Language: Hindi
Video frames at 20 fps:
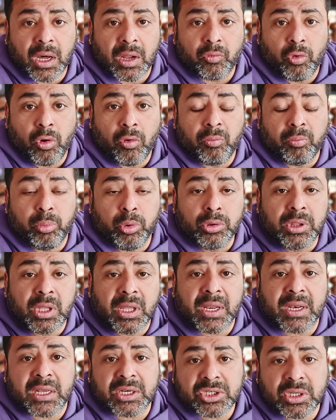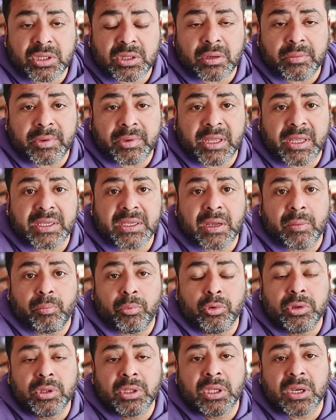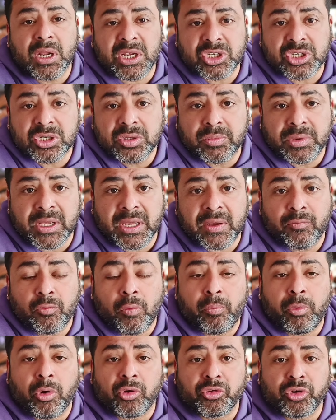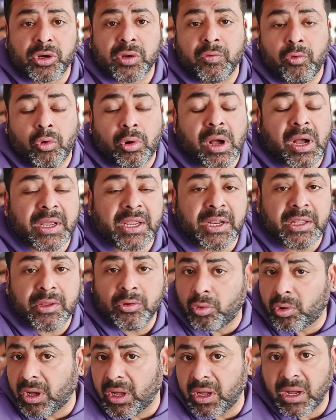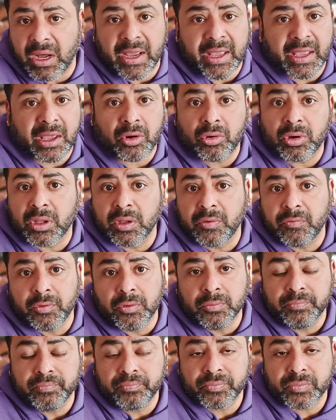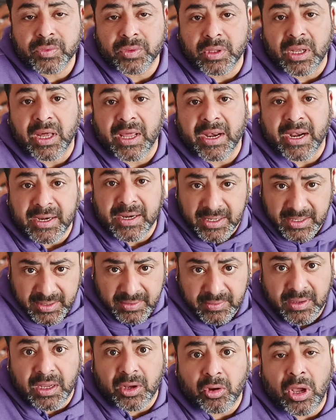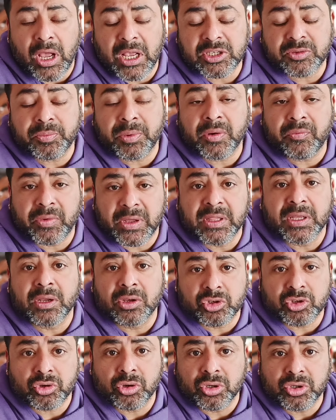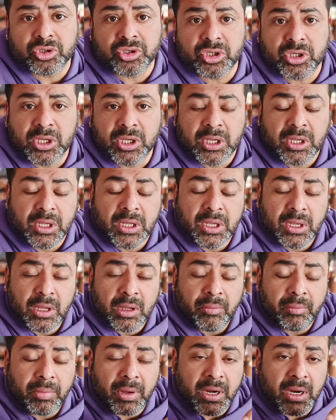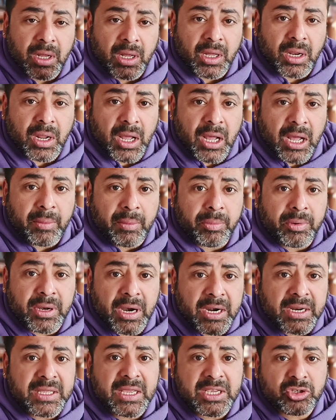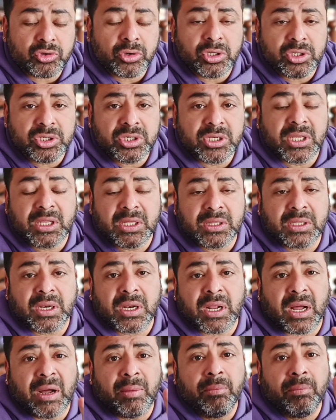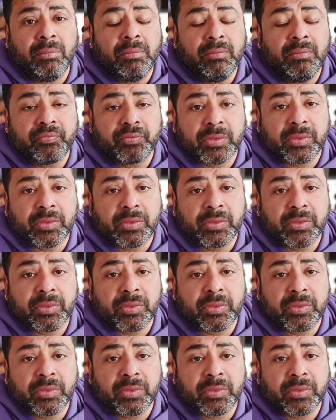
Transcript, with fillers: अगर वो बुध के नक्षत्र में है या बुध की राशि में है वो पॉजिटिव होगा कि नहीं होगा आई कैनॉट गिव यू द गारंटी एज पर वैदिक एस्ट्रोलॉजी पर अगर आप नाड़ी एस्ट्रोलॉजी के अंदर हम